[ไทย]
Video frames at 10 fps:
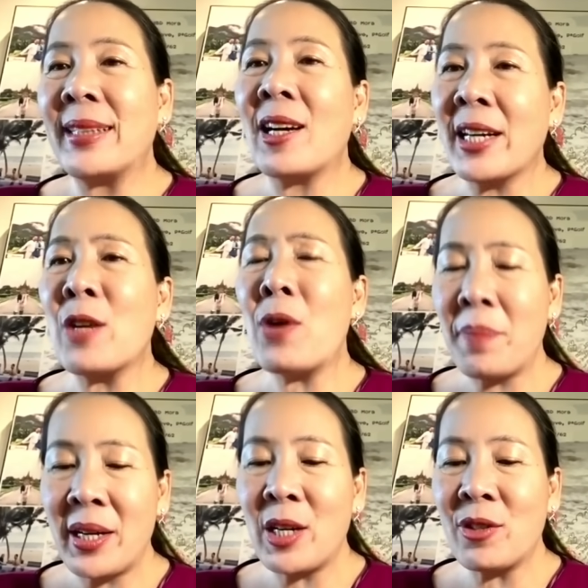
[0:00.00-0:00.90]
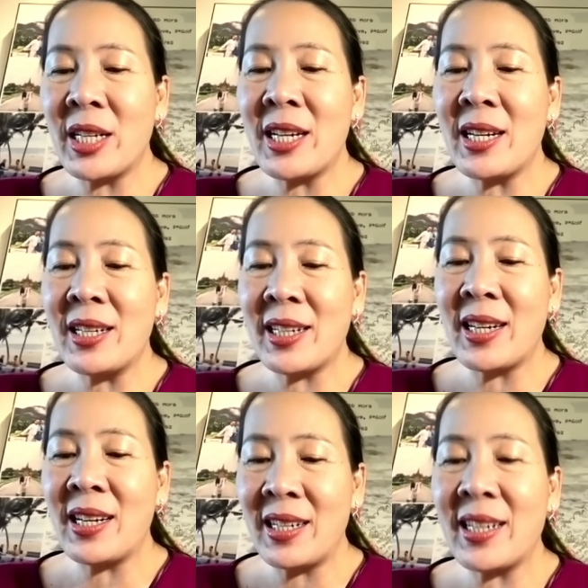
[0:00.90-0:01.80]
ข้าใจก็เป็นดิวที่
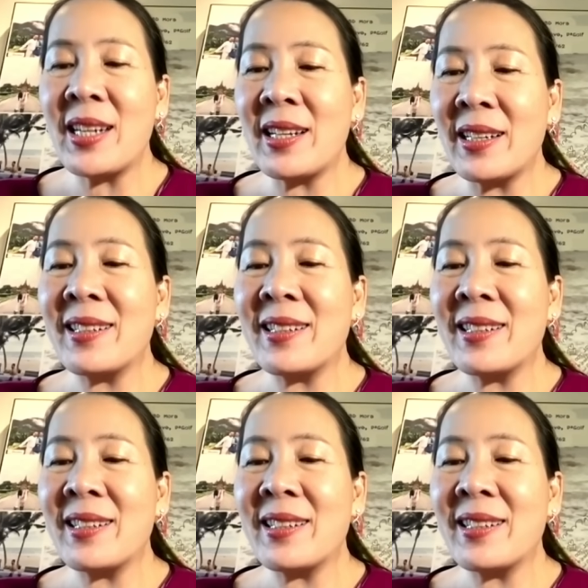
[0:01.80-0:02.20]
ที่ที่